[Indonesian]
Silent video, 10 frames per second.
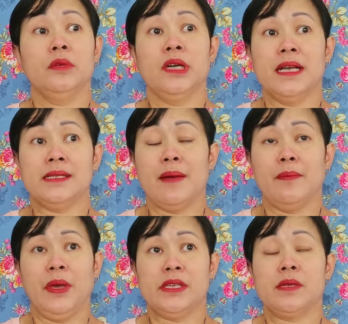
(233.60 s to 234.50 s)
nggak
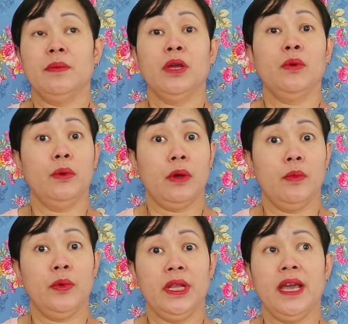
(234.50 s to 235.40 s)
sampai seminggu
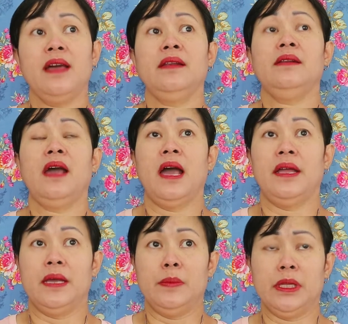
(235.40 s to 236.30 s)
kemudian
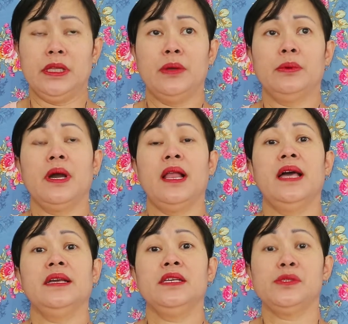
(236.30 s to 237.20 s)
ada berita duka
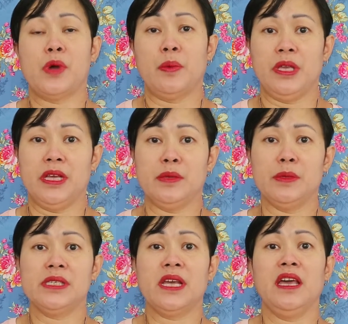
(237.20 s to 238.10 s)
lagi suaminya
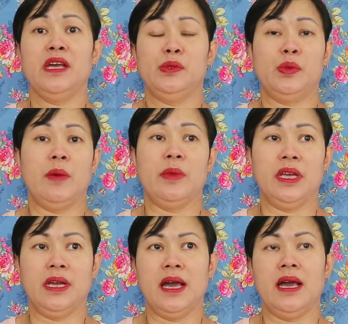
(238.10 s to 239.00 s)
teman saya juga
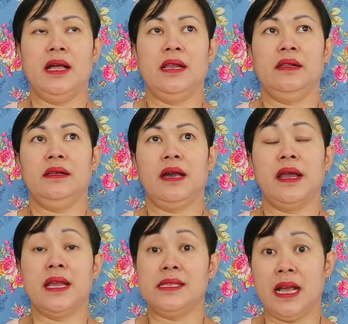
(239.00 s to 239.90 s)
meninggal
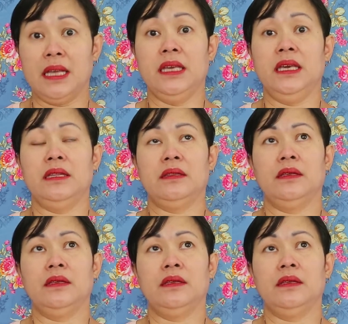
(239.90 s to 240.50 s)
karena sakit